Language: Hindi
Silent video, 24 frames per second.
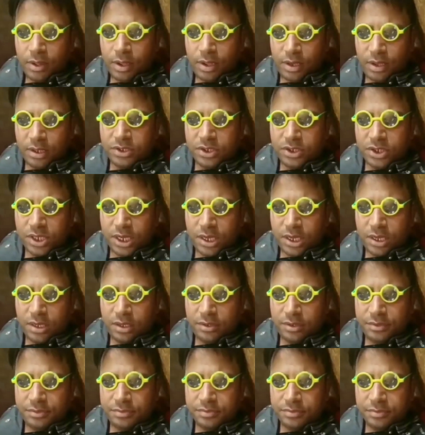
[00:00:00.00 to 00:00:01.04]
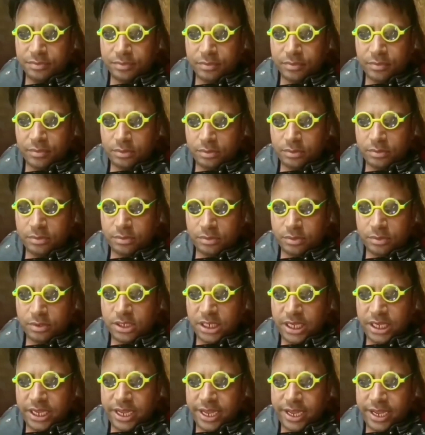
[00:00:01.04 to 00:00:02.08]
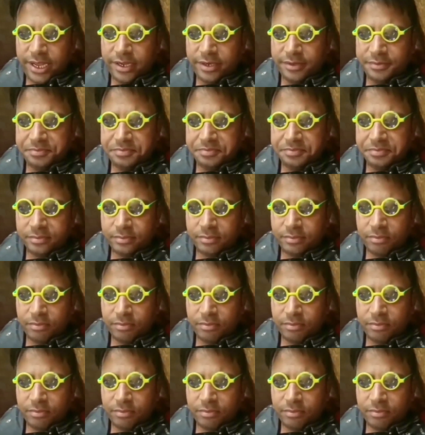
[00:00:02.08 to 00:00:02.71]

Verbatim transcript: देखी है अच्छा ठीक है